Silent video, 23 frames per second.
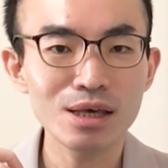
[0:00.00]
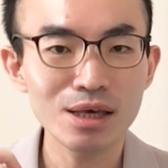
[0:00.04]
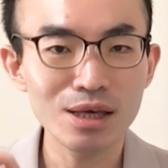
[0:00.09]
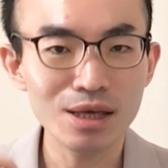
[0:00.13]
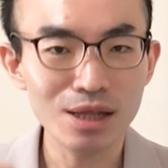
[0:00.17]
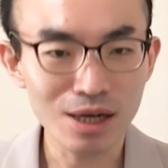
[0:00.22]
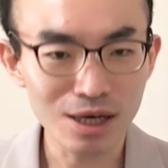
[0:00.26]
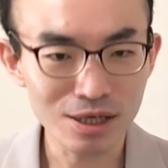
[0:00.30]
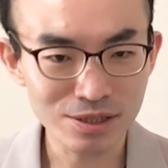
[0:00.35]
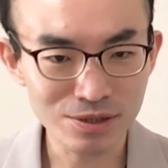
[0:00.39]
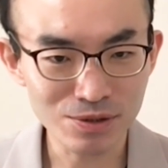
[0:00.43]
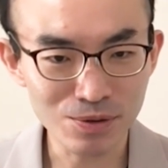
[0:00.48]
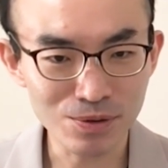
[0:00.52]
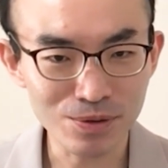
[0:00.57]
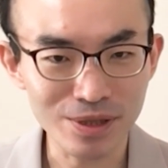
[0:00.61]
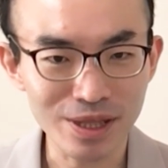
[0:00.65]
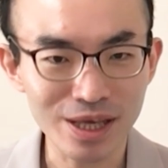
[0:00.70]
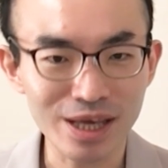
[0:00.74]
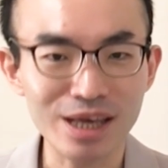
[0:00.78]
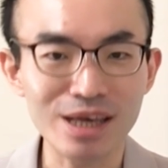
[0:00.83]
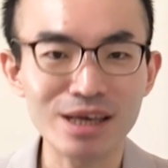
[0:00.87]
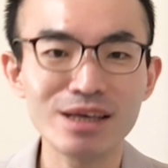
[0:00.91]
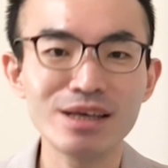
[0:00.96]
偉そう
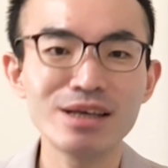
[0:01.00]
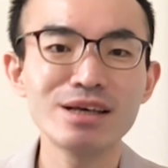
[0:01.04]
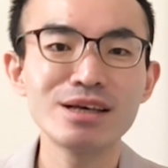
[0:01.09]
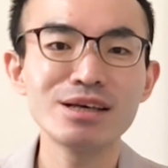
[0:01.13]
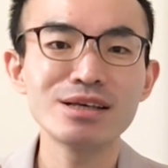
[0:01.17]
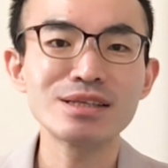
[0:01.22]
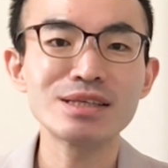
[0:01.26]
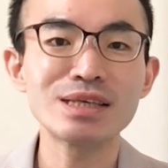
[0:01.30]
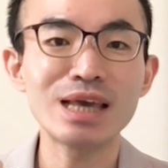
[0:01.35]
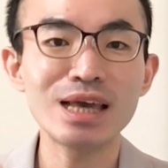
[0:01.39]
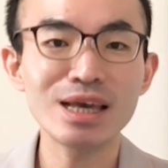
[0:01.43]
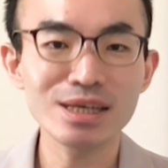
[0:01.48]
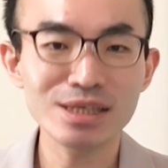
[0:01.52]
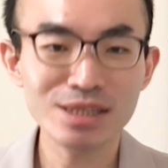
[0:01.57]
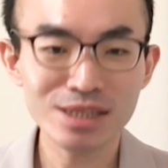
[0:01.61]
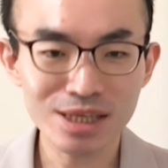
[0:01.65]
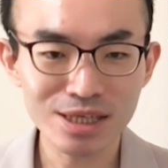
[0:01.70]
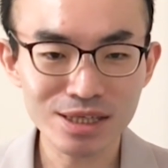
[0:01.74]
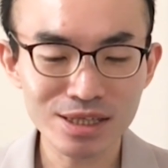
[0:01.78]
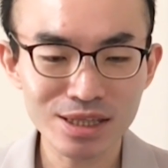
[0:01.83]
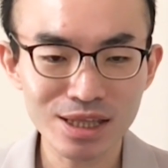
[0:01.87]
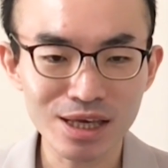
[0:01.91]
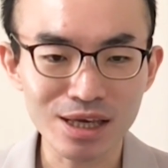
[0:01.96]
で、権威
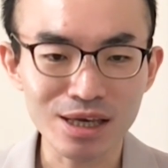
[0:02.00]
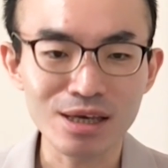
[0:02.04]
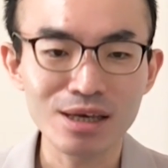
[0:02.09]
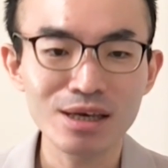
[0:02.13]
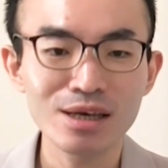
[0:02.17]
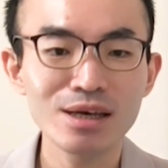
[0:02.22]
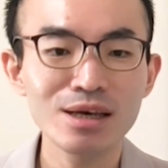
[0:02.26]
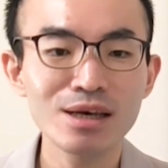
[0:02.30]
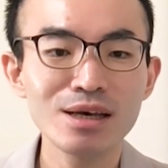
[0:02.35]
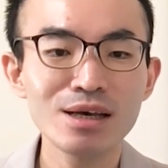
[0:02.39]
的で、